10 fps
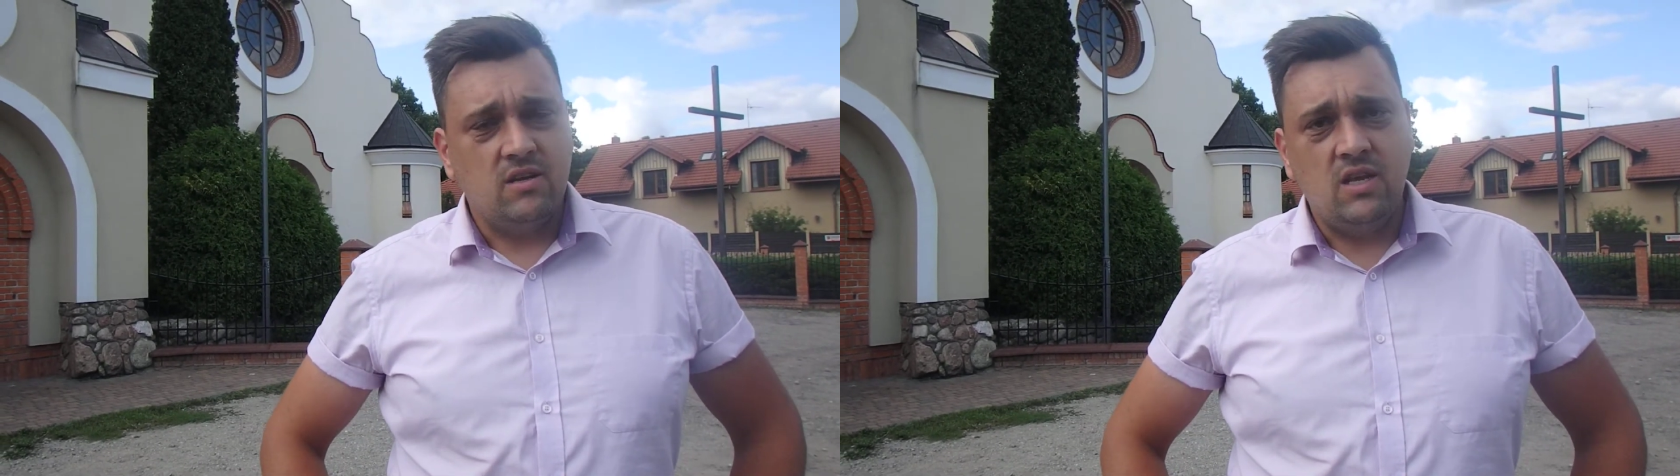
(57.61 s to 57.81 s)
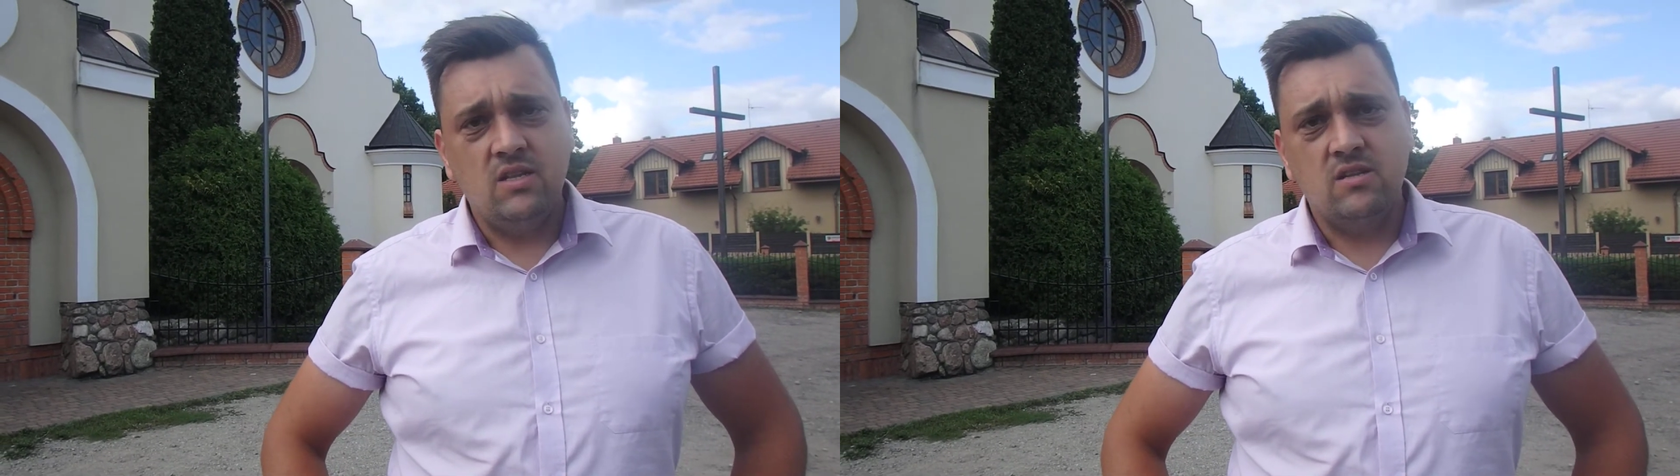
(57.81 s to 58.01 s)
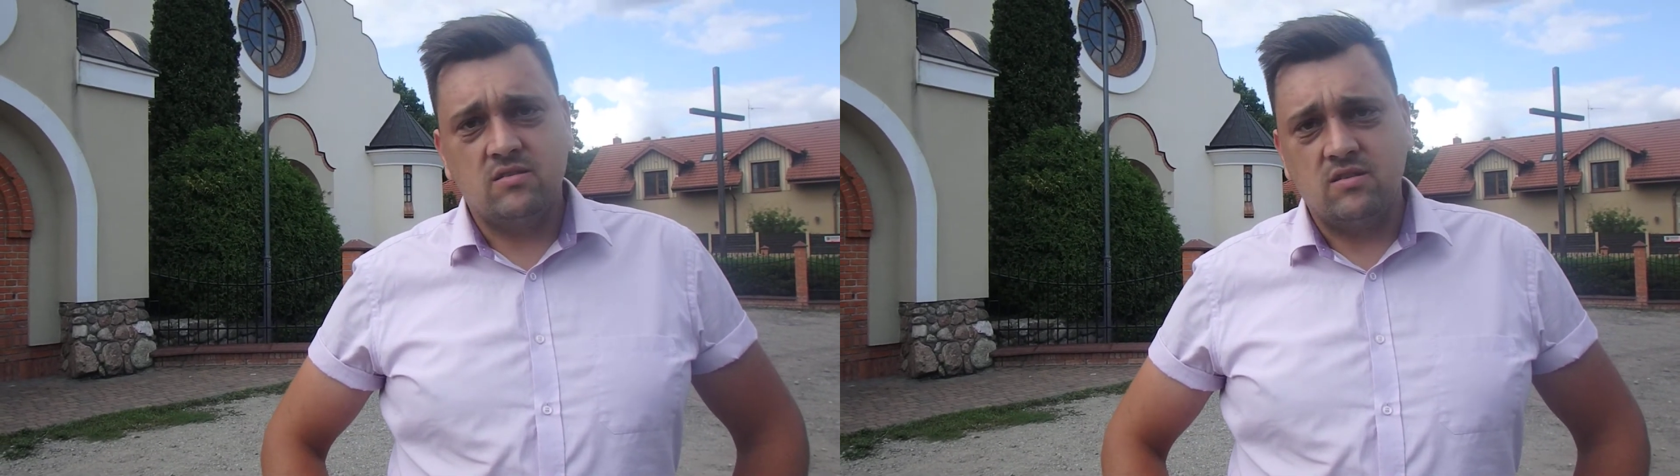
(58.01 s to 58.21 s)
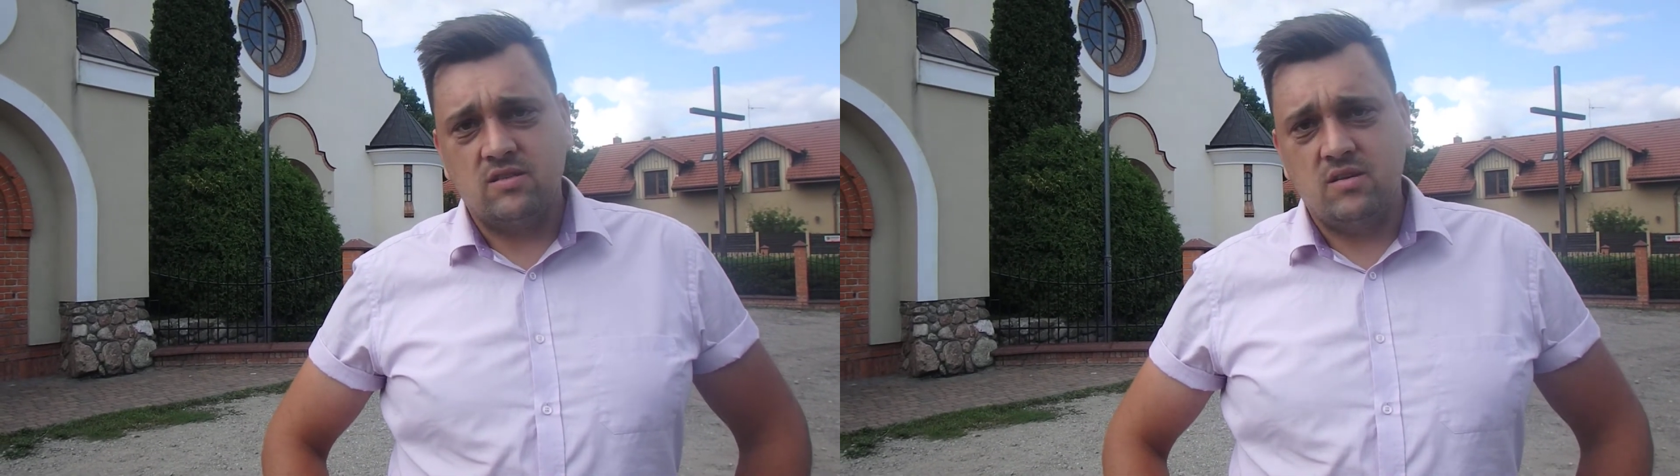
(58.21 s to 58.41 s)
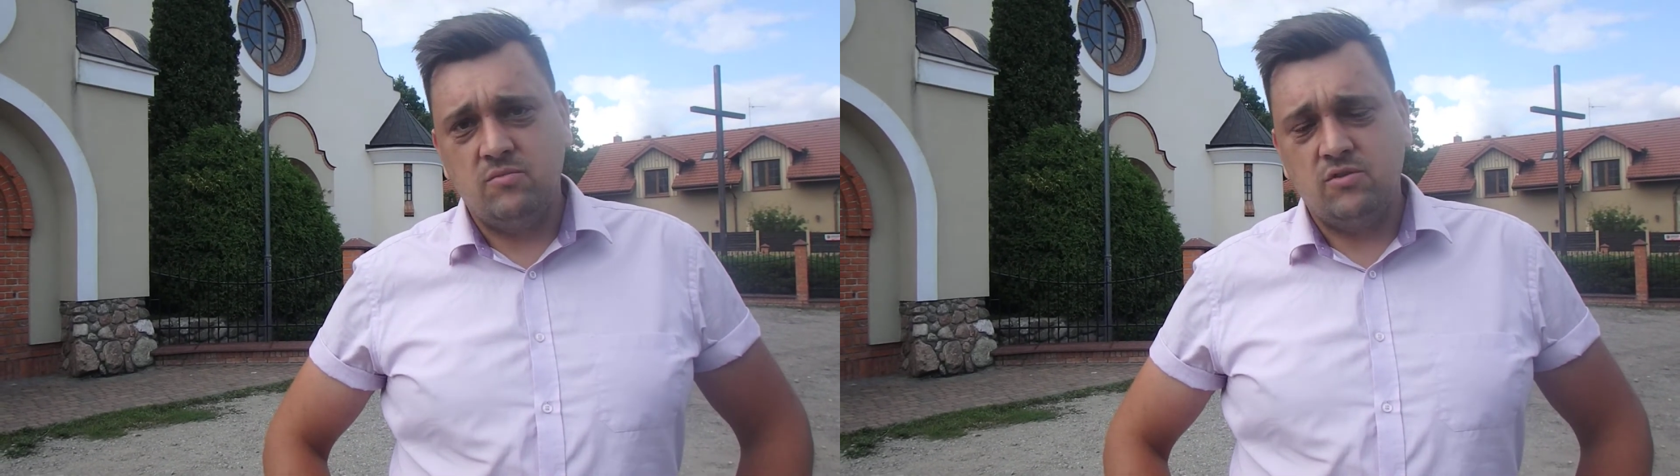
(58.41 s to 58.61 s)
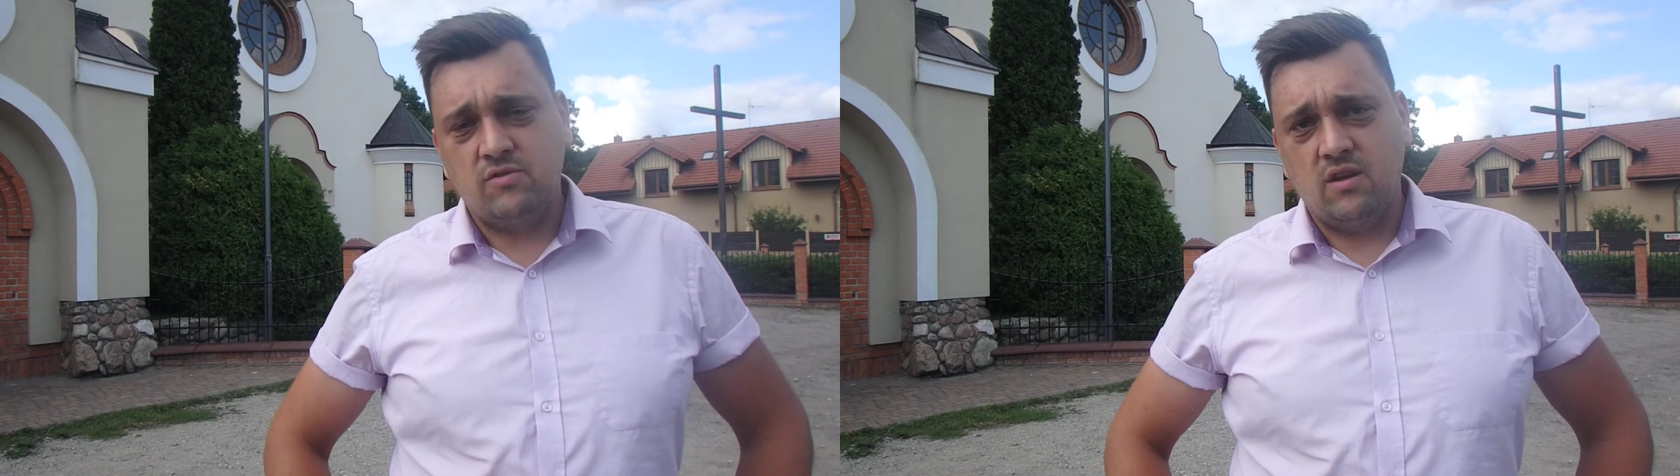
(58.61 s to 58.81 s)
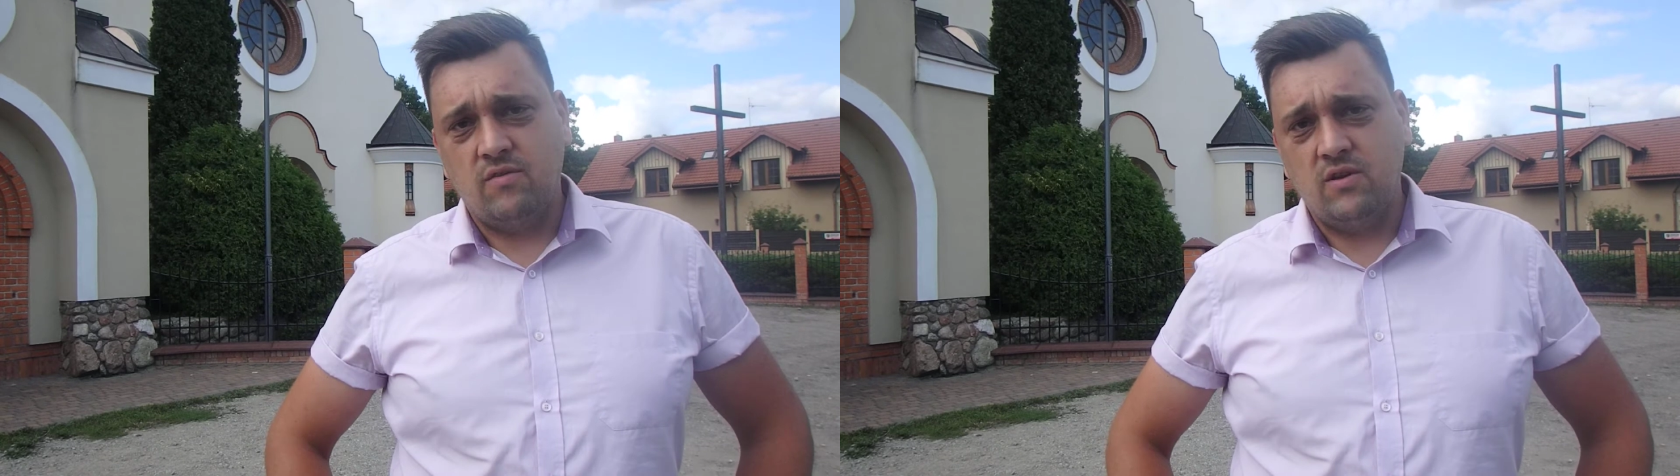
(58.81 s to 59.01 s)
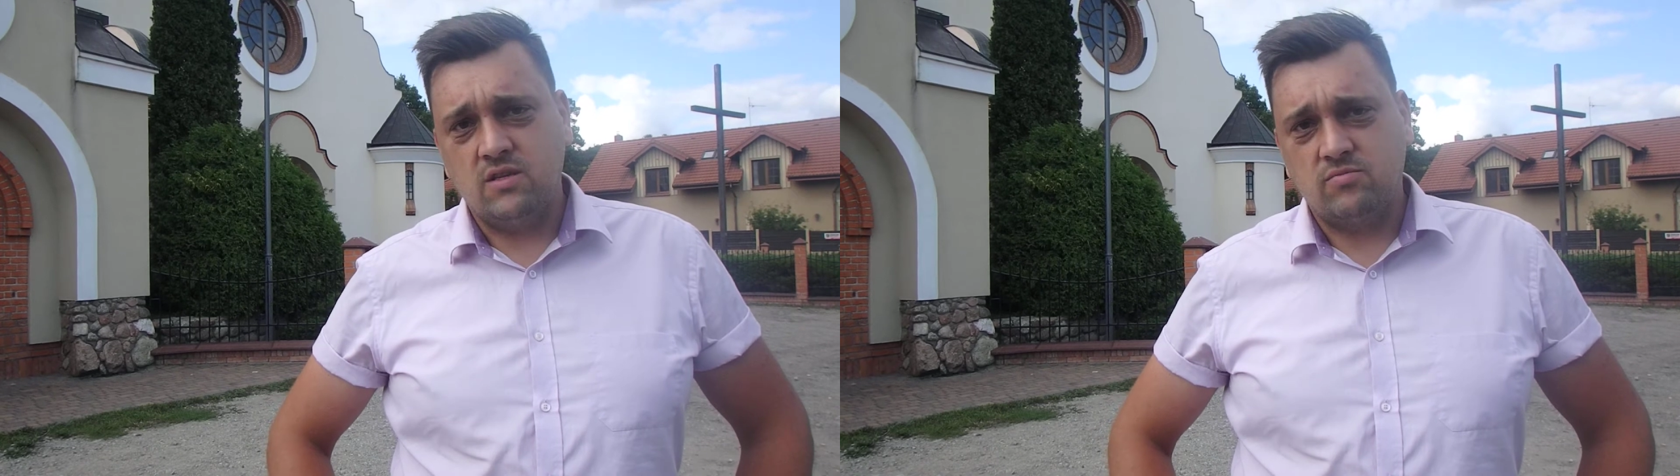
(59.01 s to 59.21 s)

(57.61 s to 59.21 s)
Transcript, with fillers: inny system niż w tej chwili